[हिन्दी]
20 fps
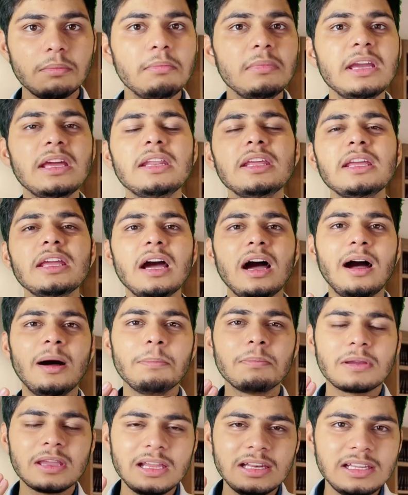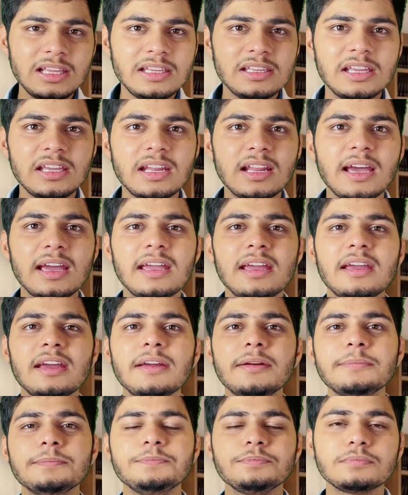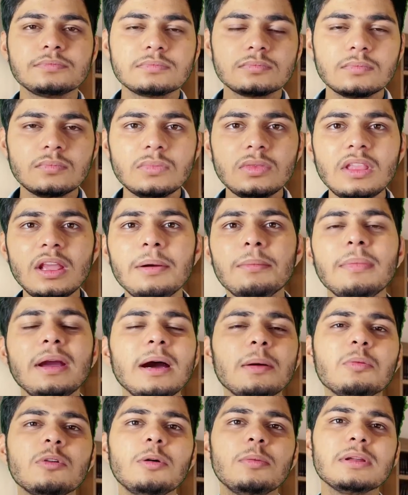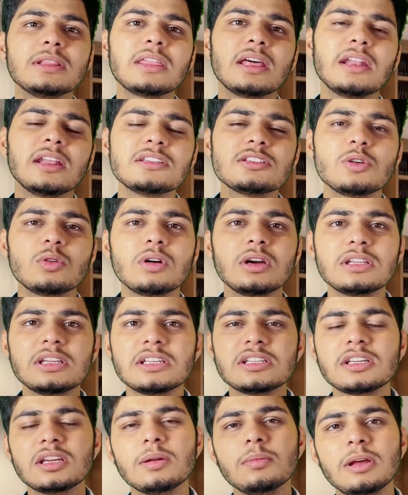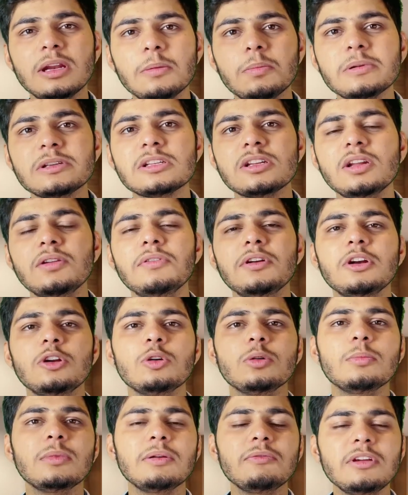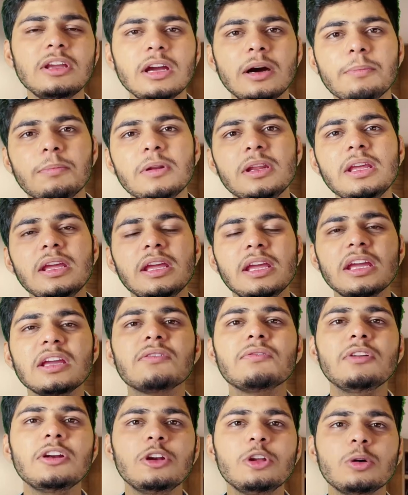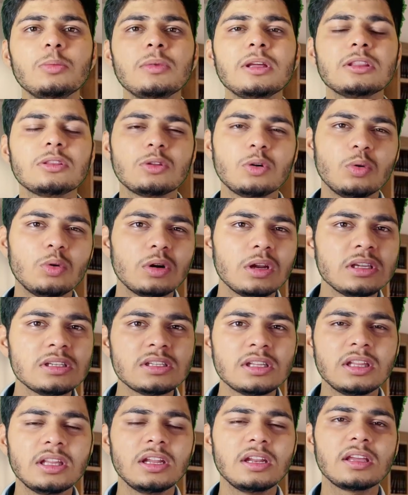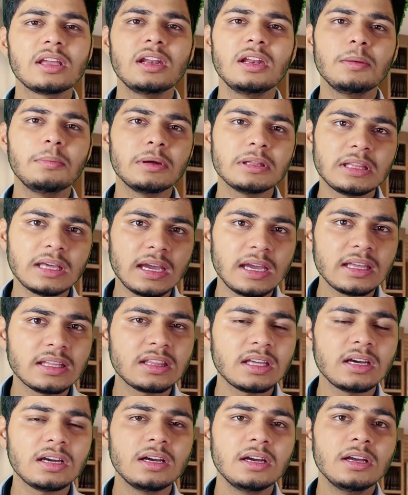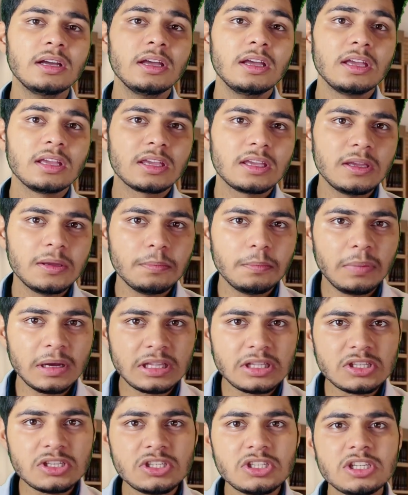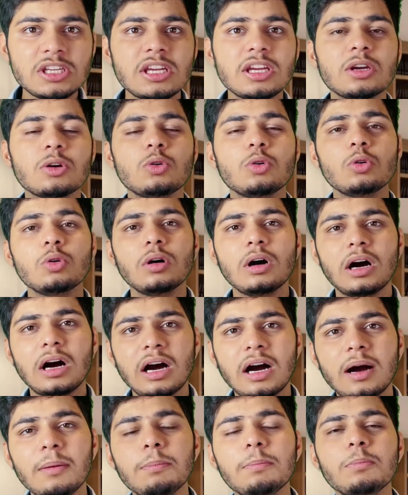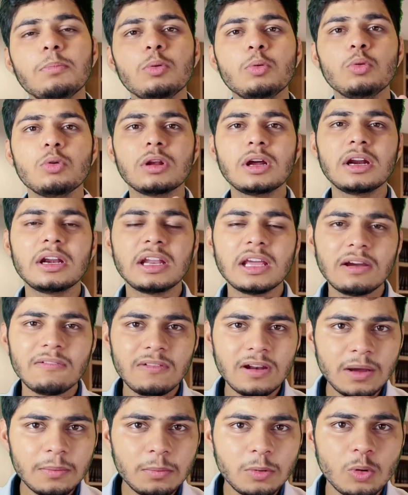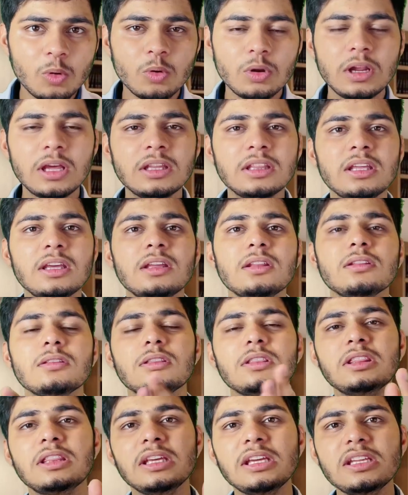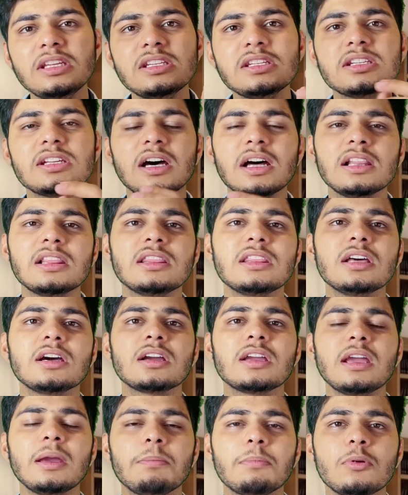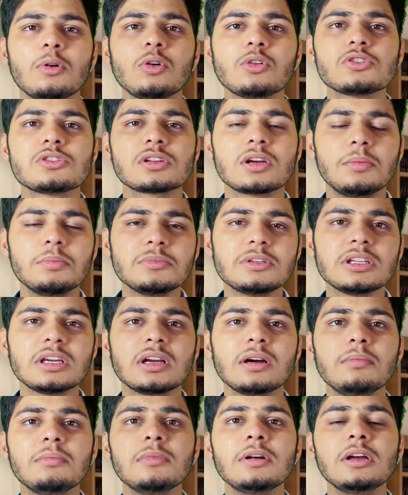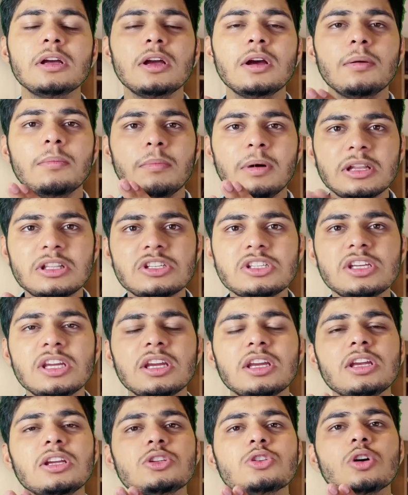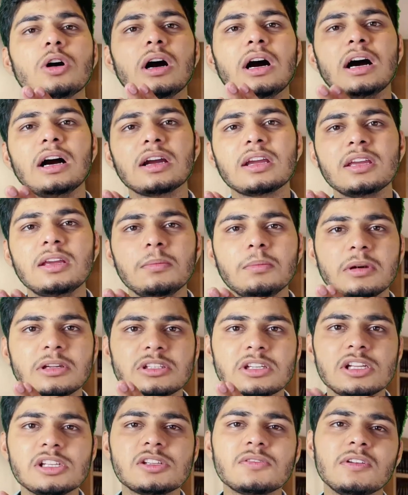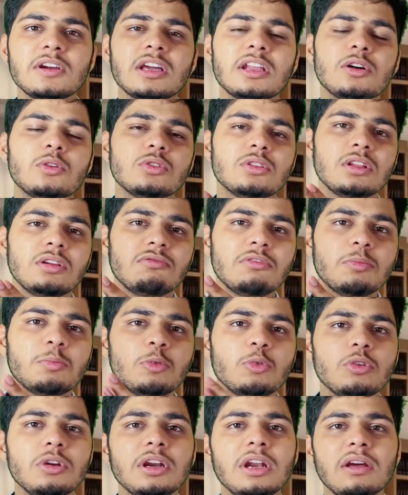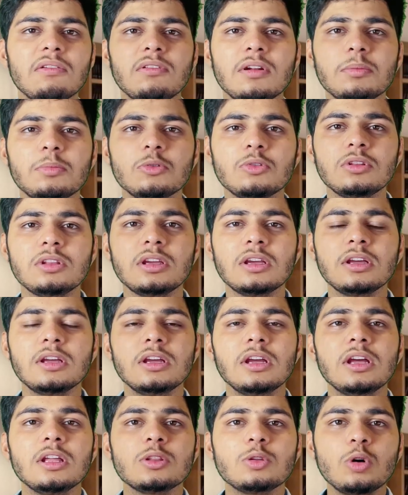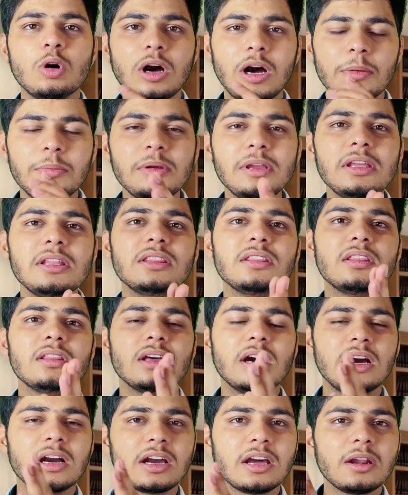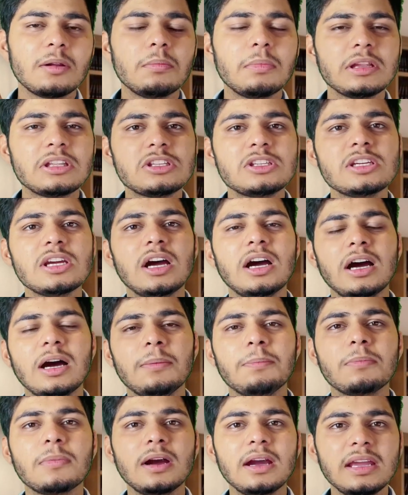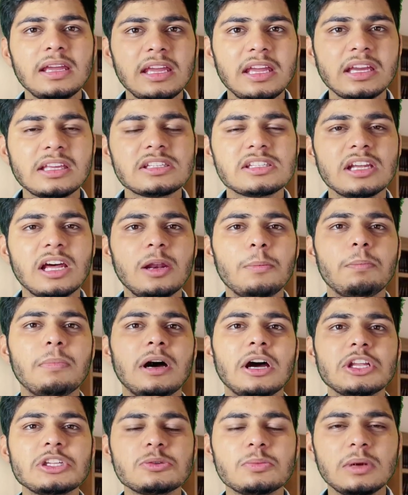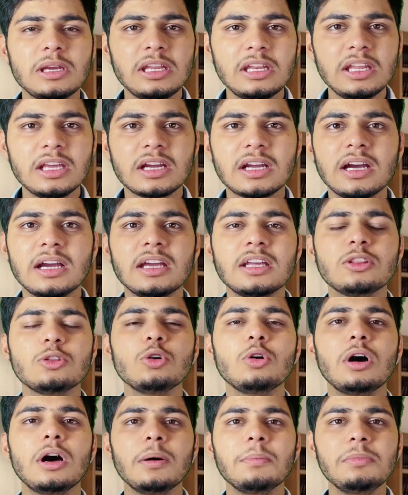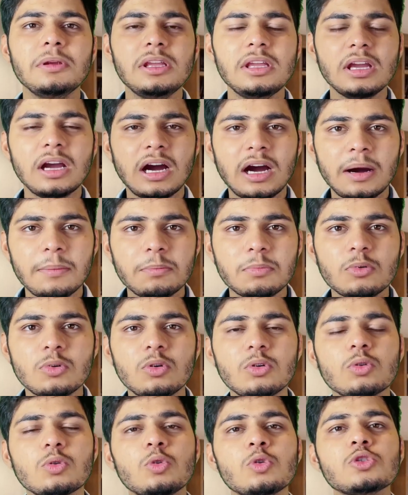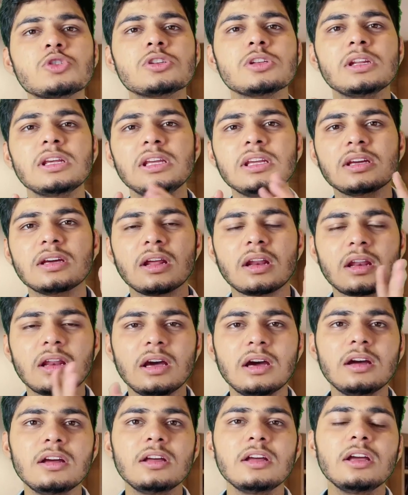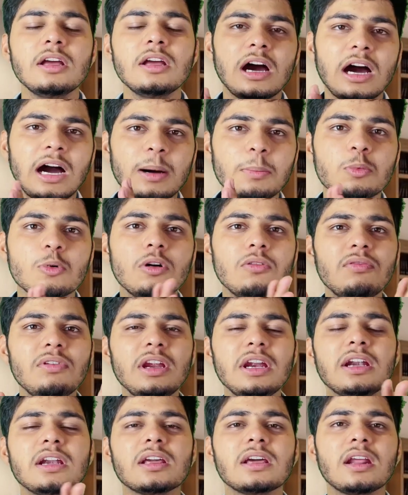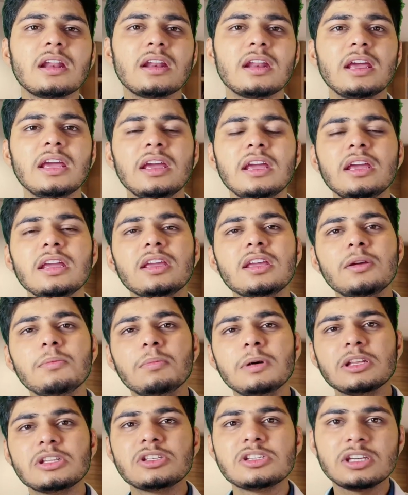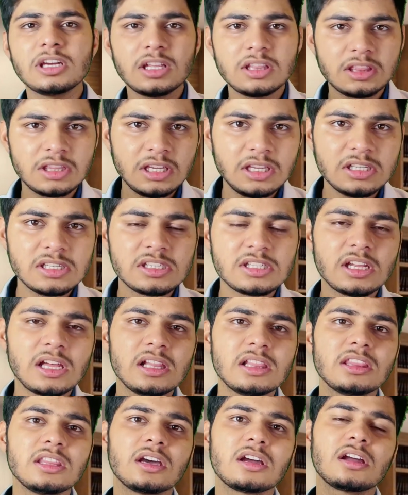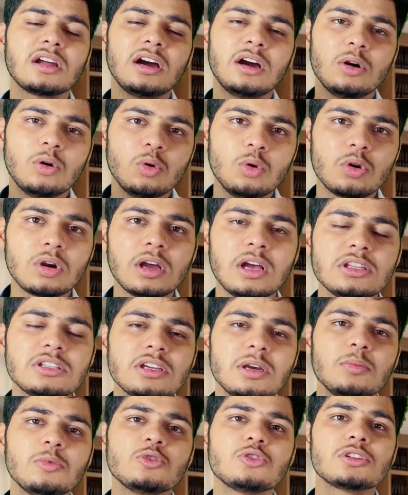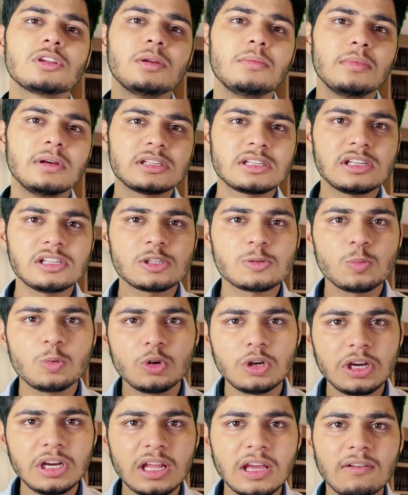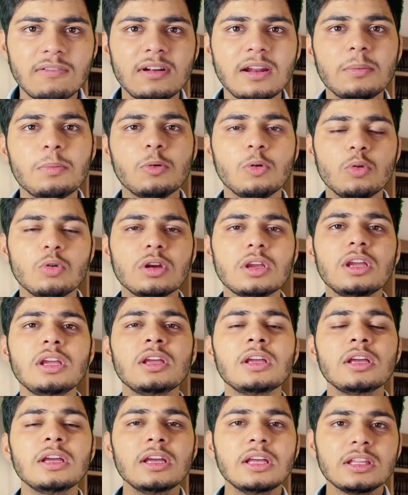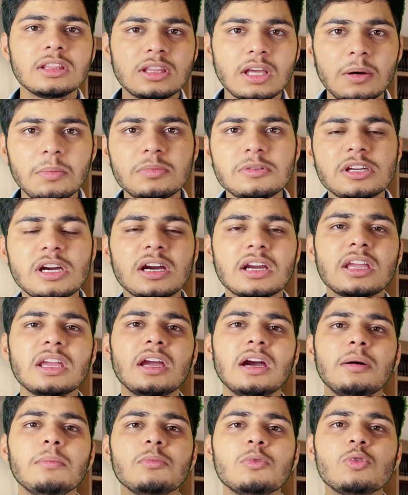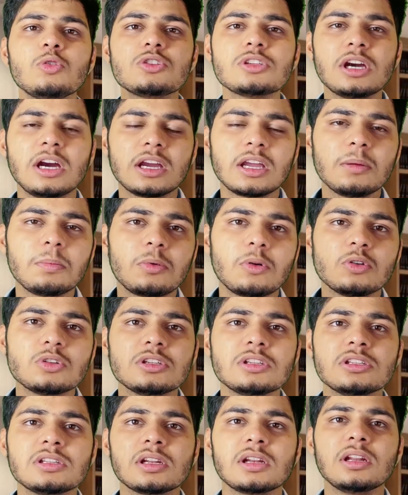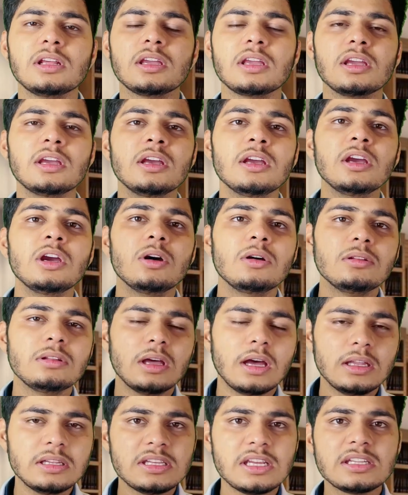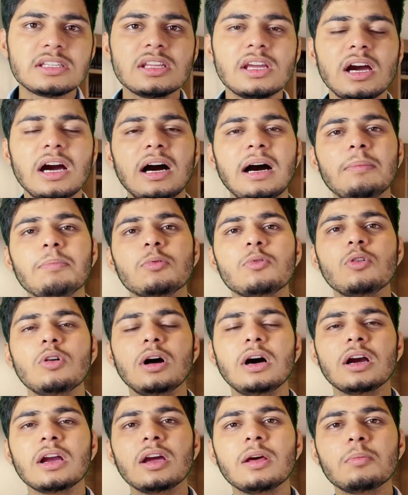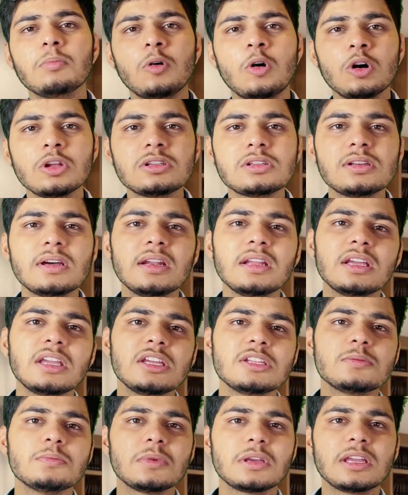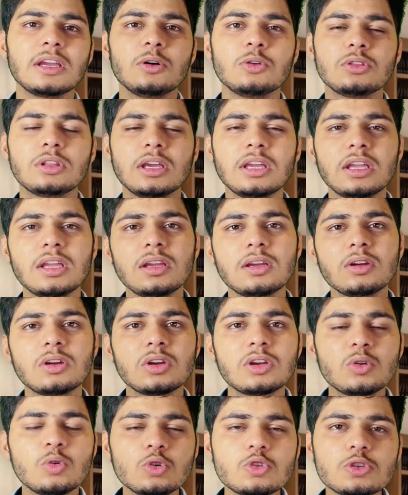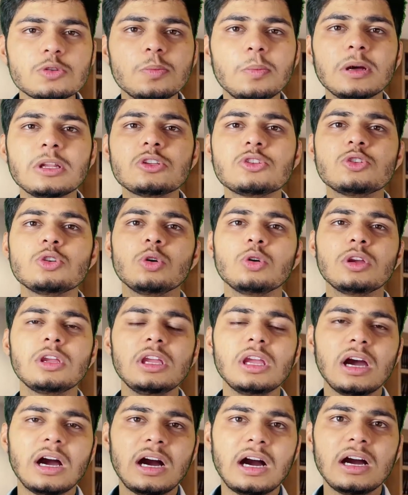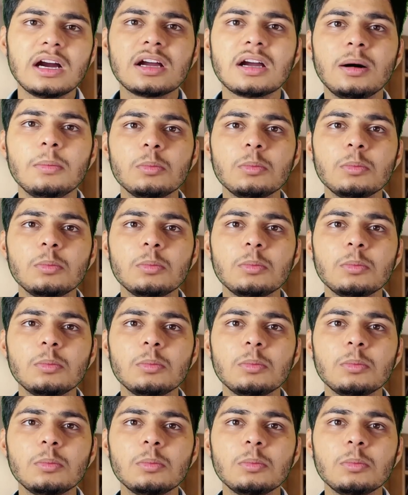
मेरी आपके लिए ये राय है मैं आपको बताना चाहूँगा जैसे कि मैंने पिछली वीडियो में भी अपनी एक वीडियो में थोड़े सी देर के लिए बताया था कि बच्चे को आप पूरा डेवलप होने दें तीन साल तक अप्रॉक्स कम से कम बच्चे की जो आँख की मसल्स वगैरह होती हैं वो पूरी डेवलप होती हैं तो अभी अगर बच्चा आपका एक साल पाँच महीने का है तो अभी आपको कुछ नहीं करना आपको वेट करना है कि बच्चा तीन साल तक का होगा जब उसकी मसल्स पूरी डेवलप होंगी तब जाके हम कुछ आगे प्रोसीजर लेंगे जैसे आपको अगर बहुत सारे केस में क्या होता है कि कुछ बच्चों की आँख